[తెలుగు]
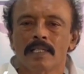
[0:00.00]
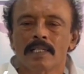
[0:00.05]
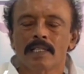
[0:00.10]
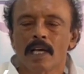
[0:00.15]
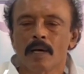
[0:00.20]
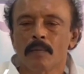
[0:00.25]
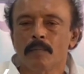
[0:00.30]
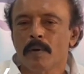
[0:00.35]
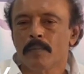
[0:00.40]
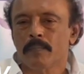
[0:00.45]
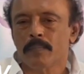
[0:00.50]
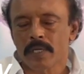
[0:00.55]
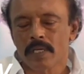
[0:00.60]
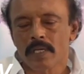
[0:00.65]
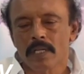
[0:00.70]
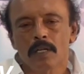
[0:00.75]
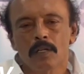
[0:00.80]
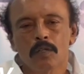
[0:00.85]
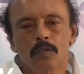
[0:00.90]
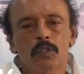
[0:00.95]
తమ
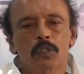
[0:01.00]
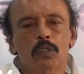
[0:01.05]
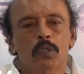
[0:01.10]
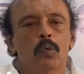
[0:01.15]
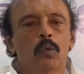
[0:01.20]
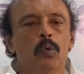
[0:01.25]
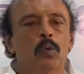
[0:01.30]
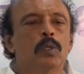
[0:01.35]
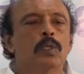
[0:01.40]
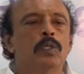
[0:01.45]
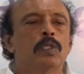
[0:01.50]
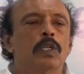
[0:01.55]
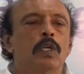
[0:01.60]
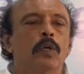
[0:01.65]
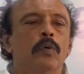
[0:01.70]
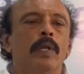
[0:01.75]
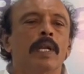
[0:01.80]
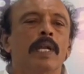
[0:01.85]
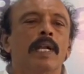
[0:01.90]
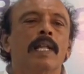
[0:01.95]
పిల్లలు స్కూల్స్కు
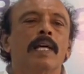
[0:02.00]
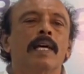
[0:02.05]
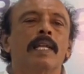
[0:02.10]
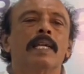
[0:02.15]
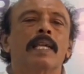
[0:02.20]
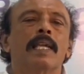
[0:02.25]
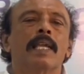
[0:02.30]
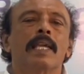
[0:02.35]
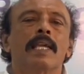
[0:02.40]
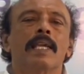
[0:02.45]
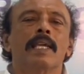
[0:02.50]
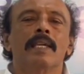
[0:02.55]
వెళ్ళడానికి